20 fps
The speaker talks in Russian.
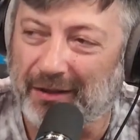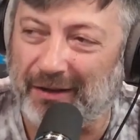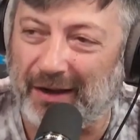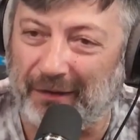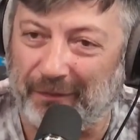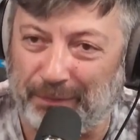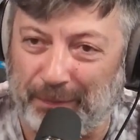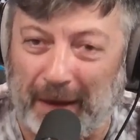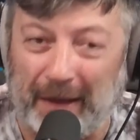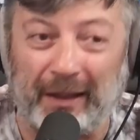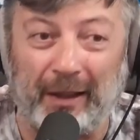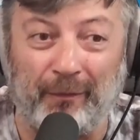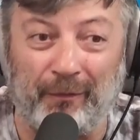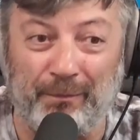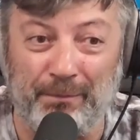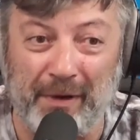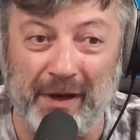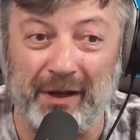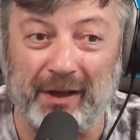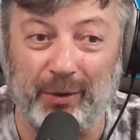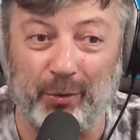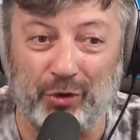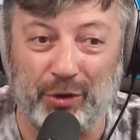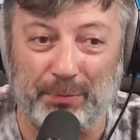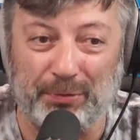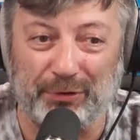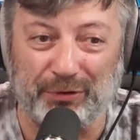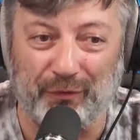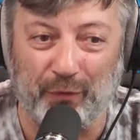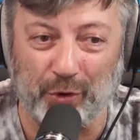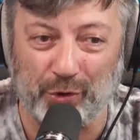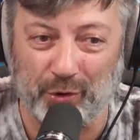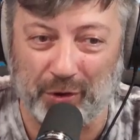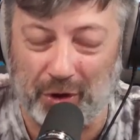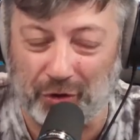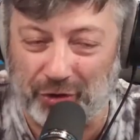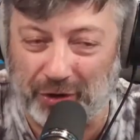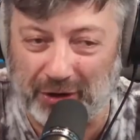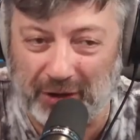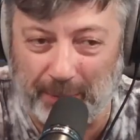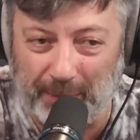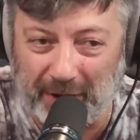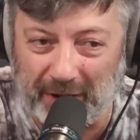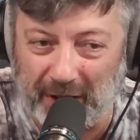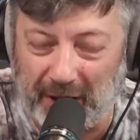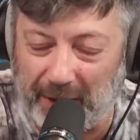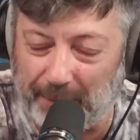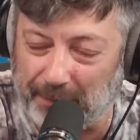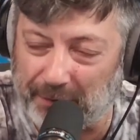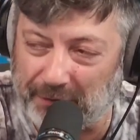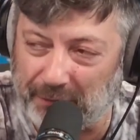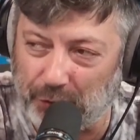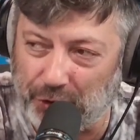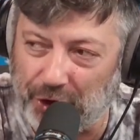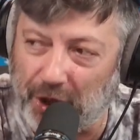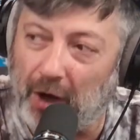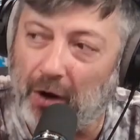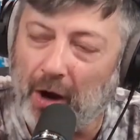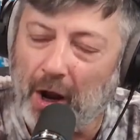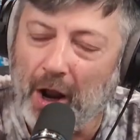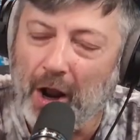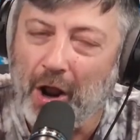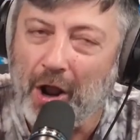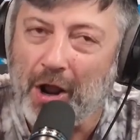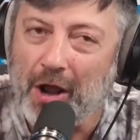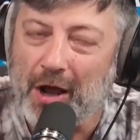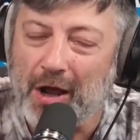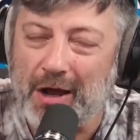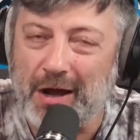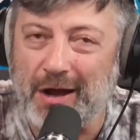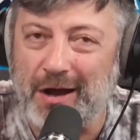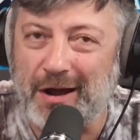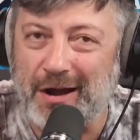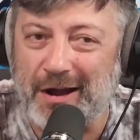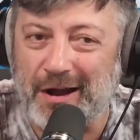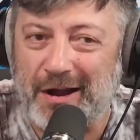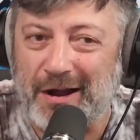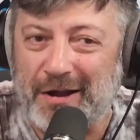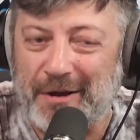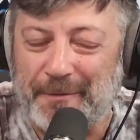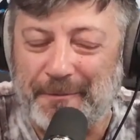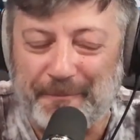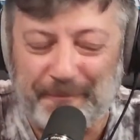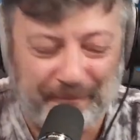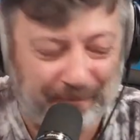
когда Блинкен уже был в воздухе, же этот комментарий прозвучал, а,